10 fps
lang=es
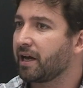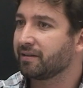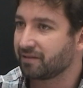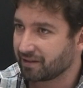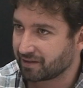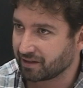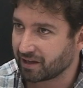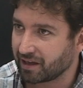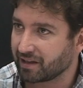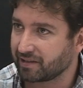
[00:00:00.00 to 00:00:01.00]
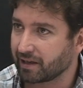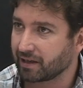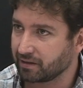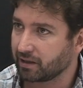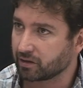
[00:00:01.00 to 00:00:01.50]
antes siquiera de ser
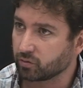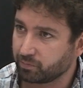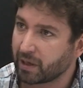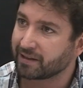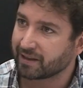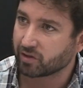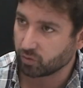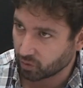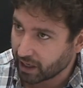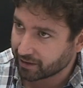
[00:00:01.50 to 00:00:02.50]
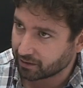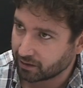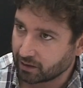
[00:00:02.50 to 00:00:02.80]
candidato, un plan de ciudad,